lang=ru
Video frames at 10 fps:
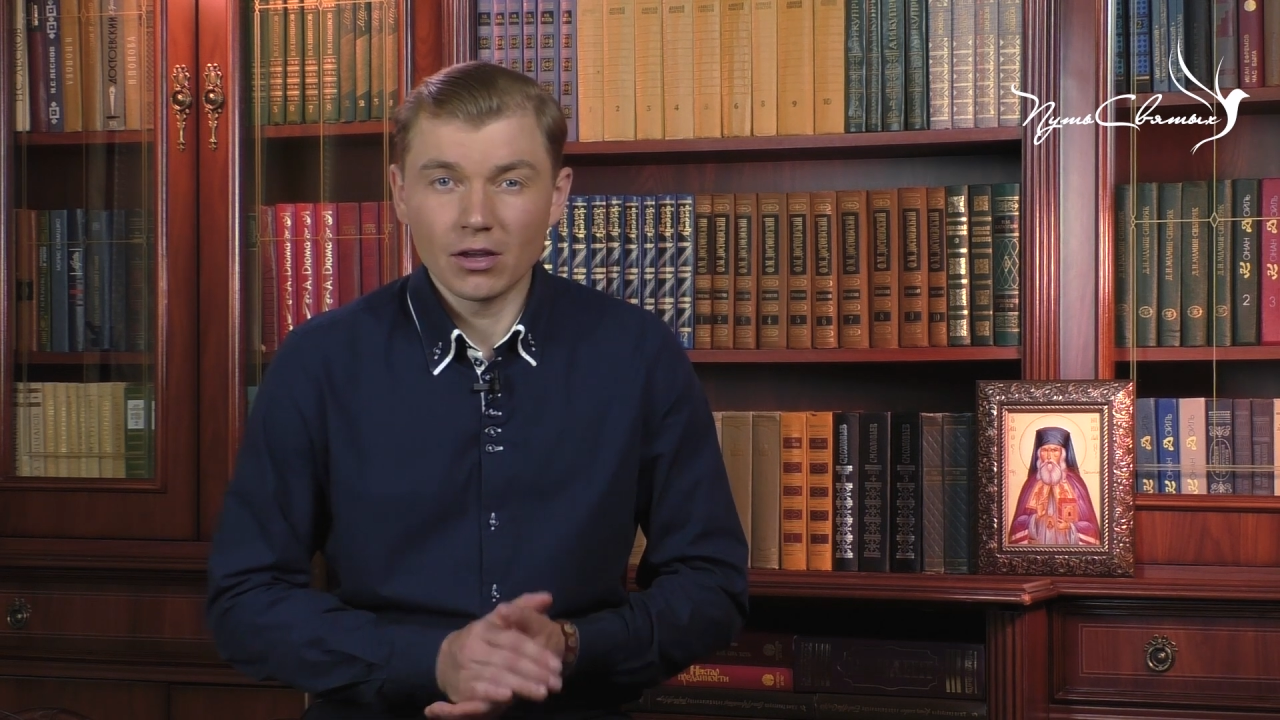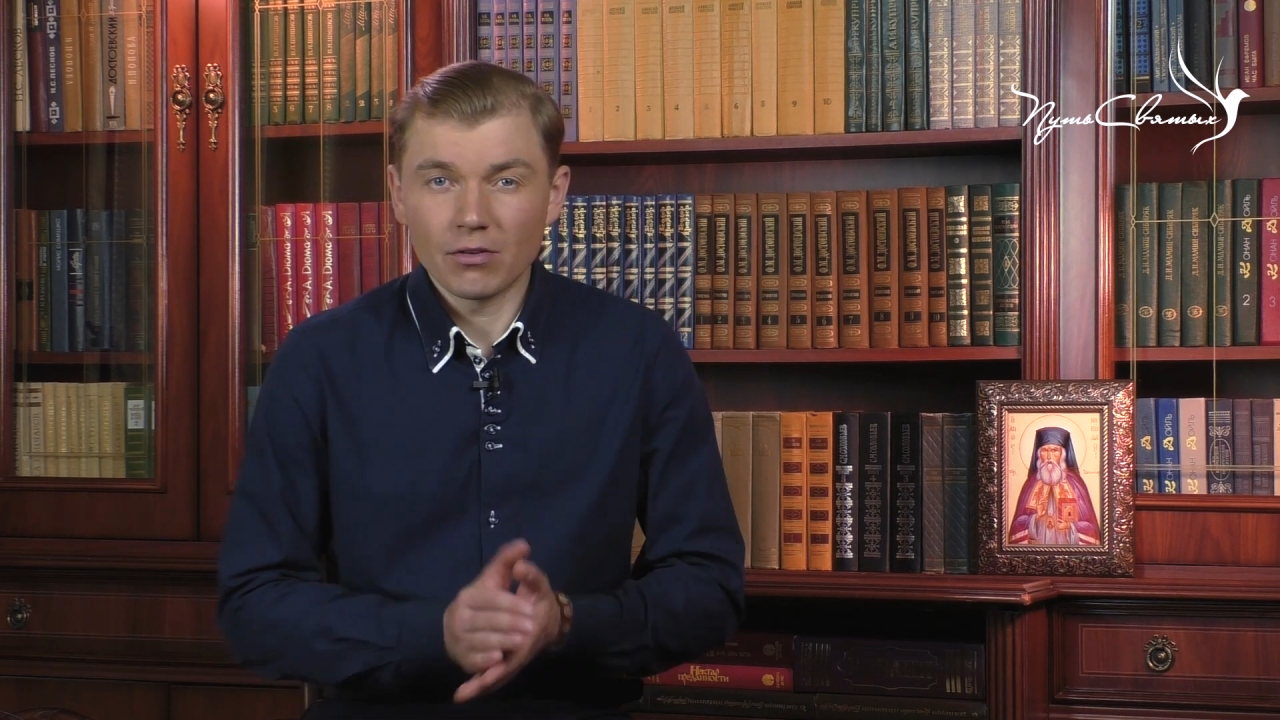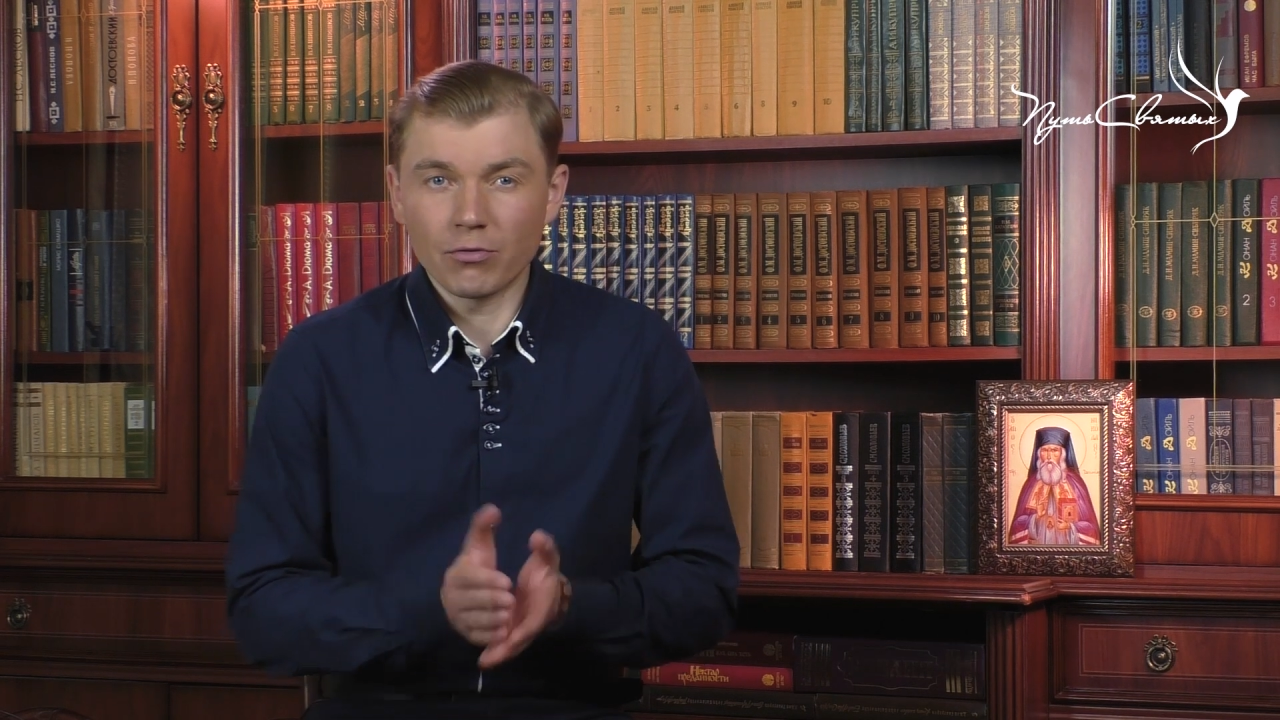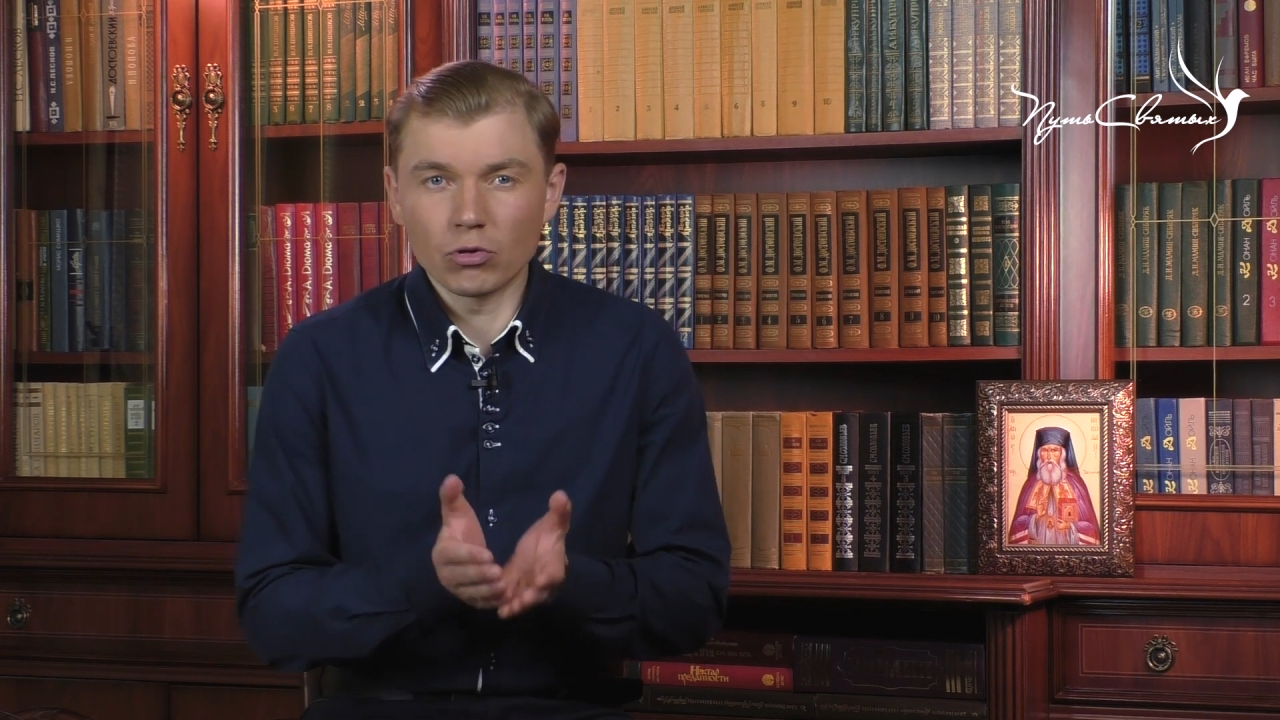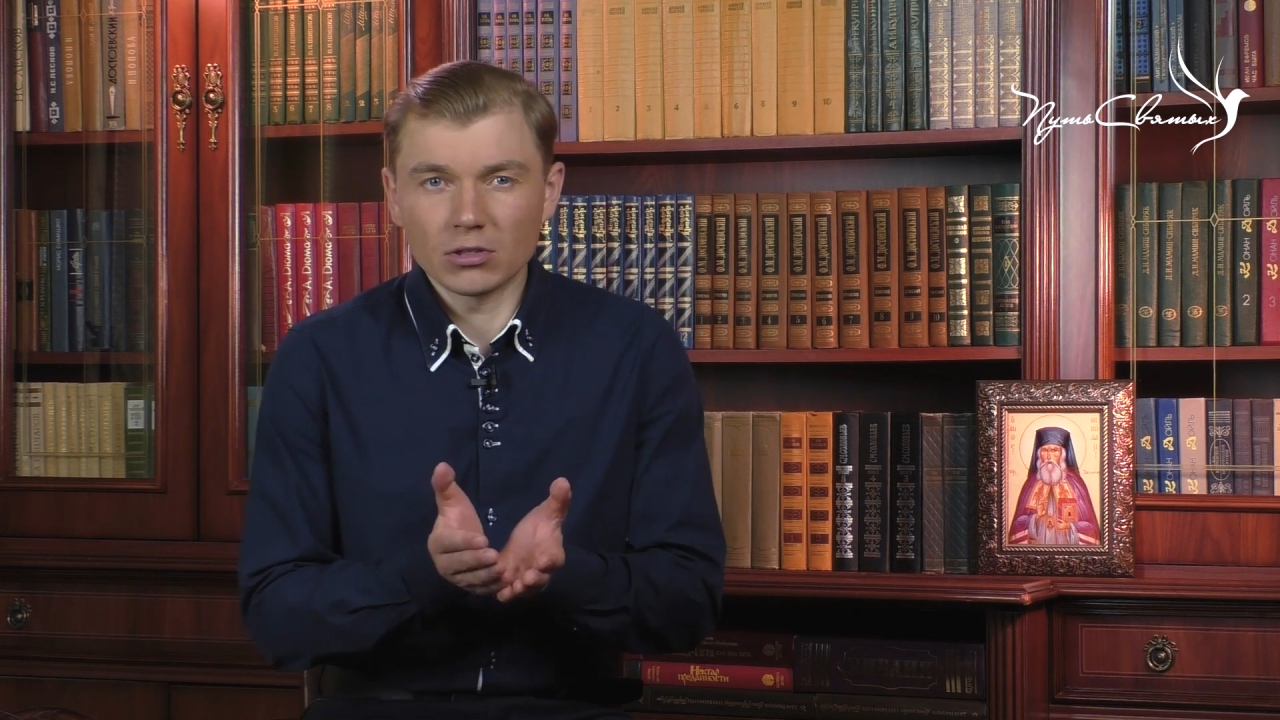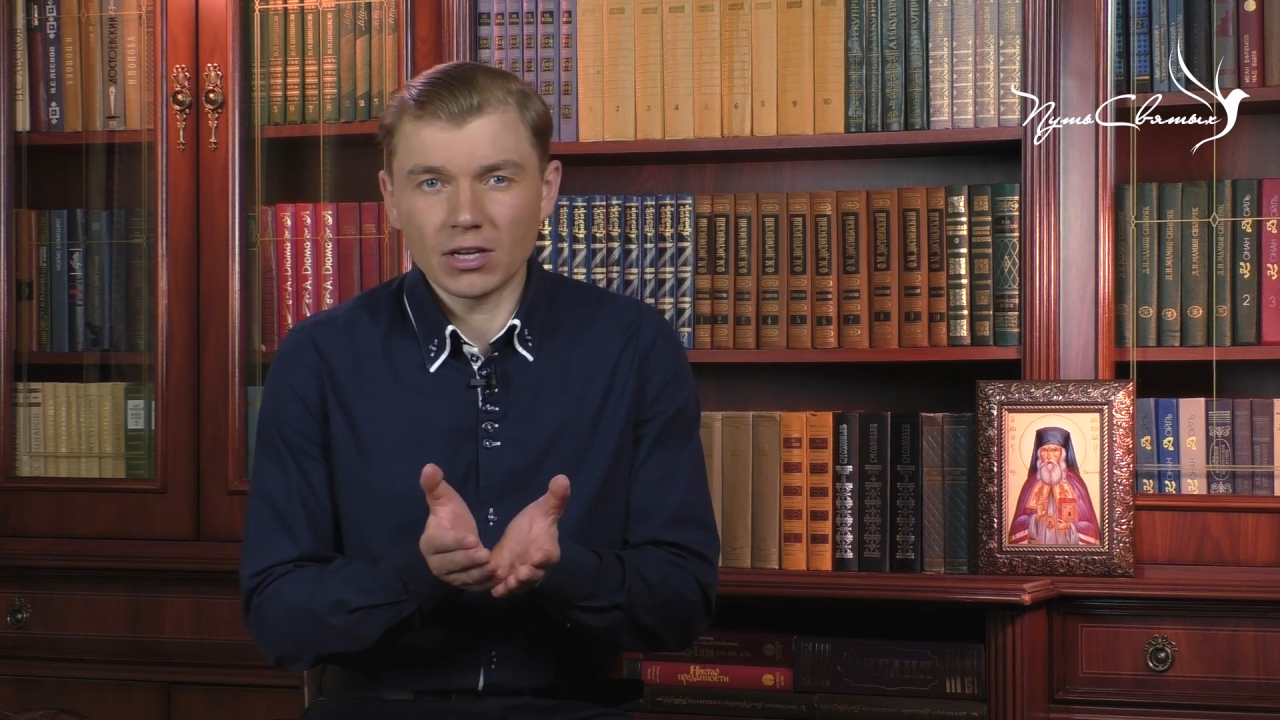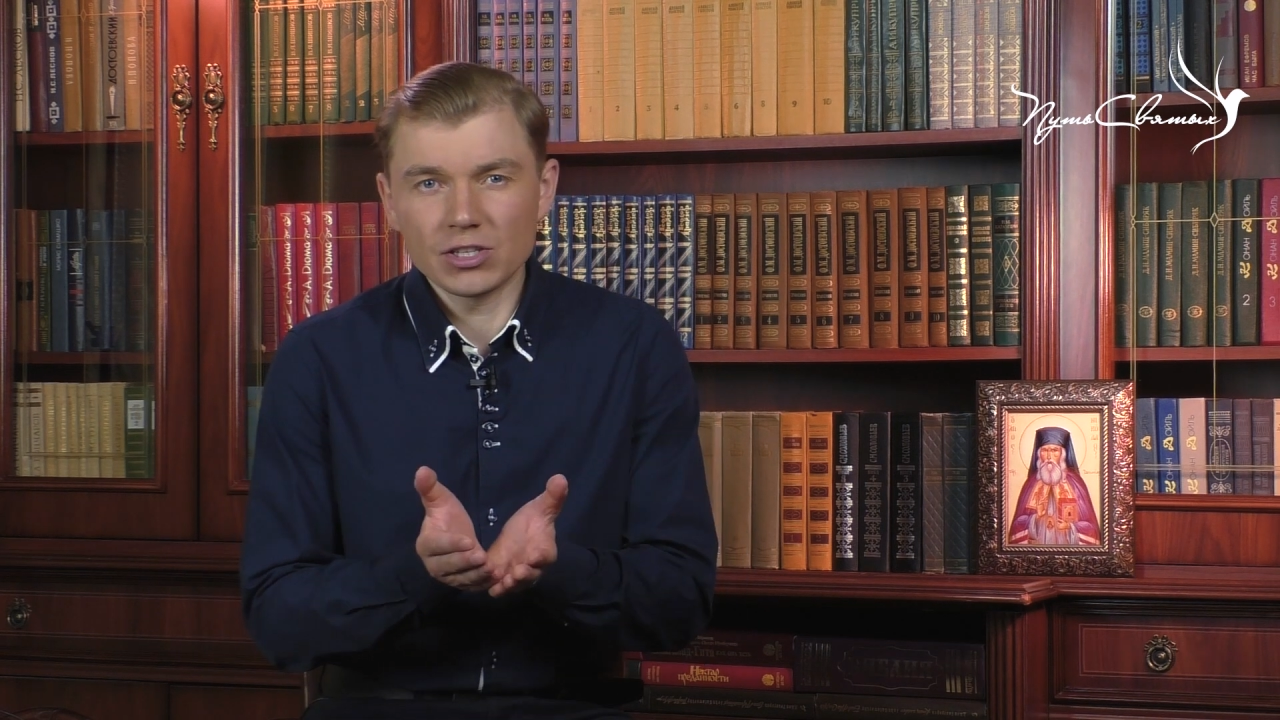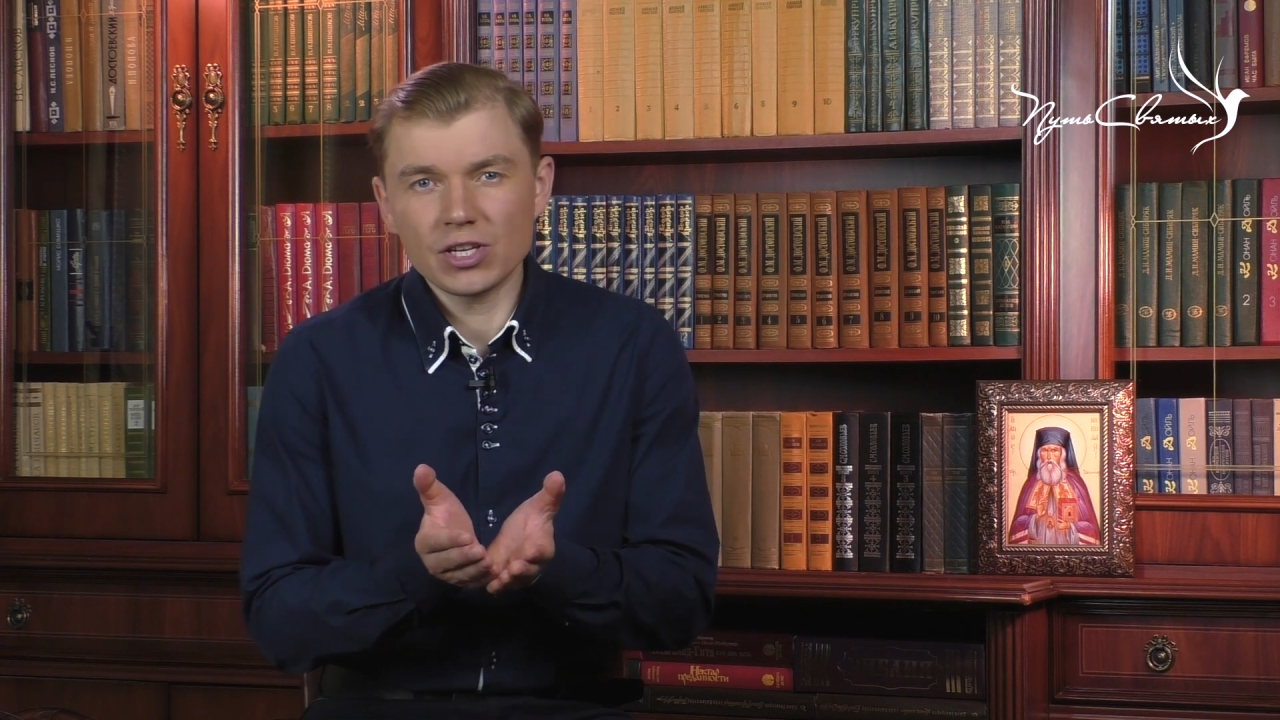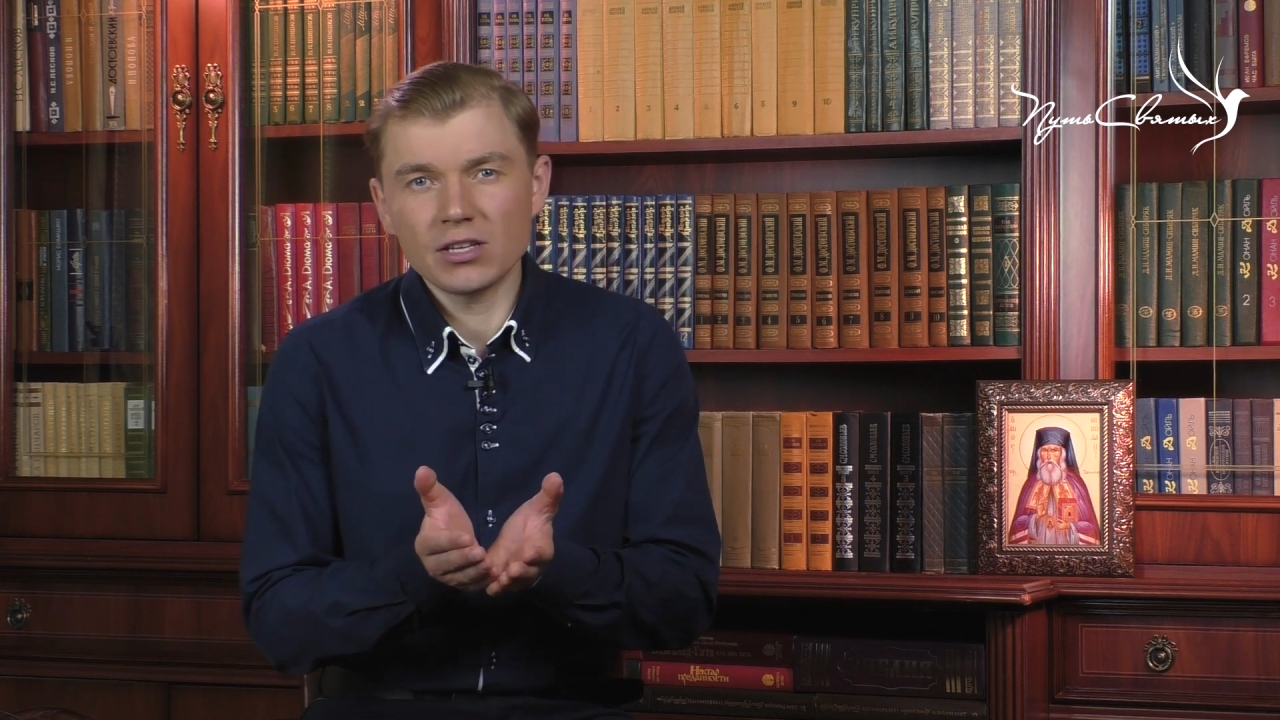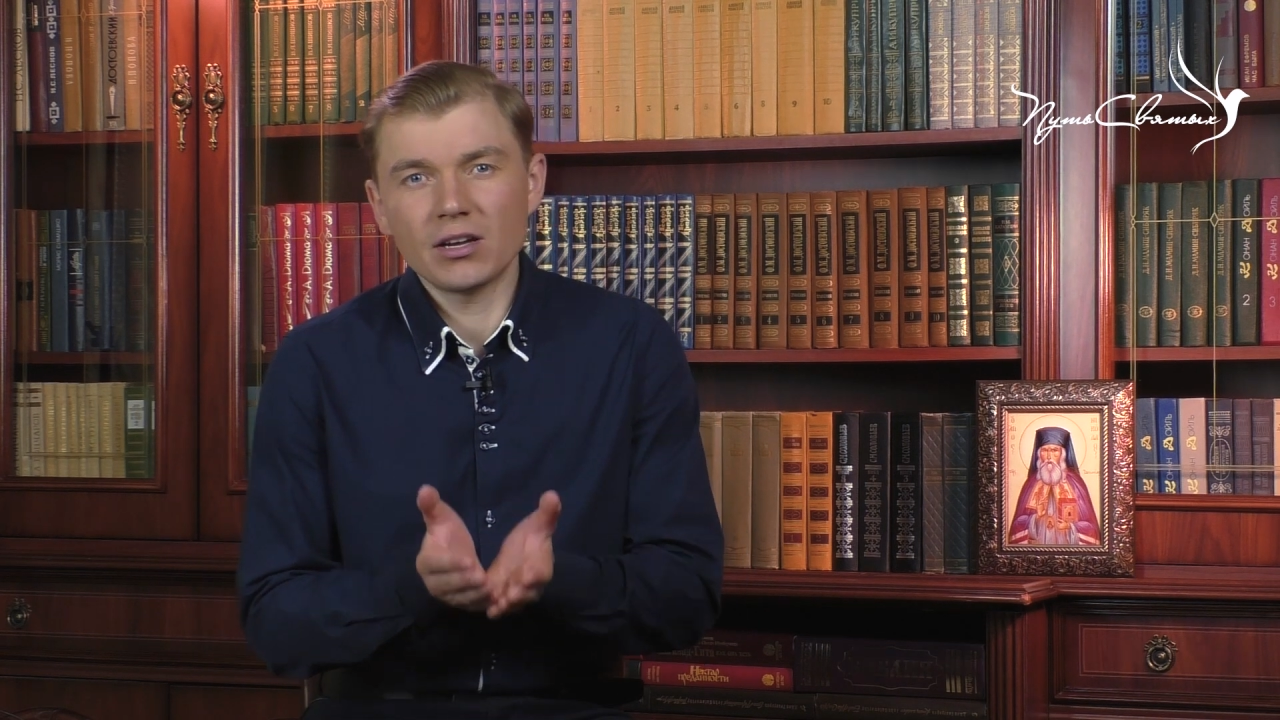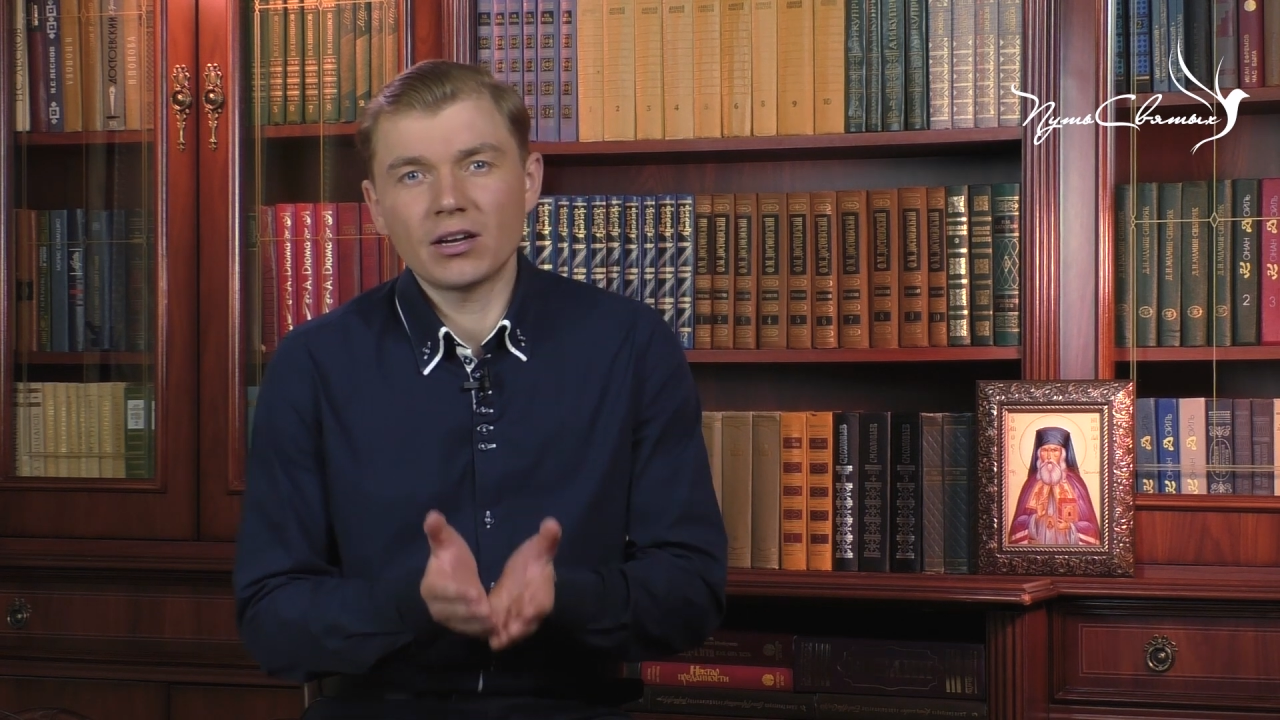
В год окончания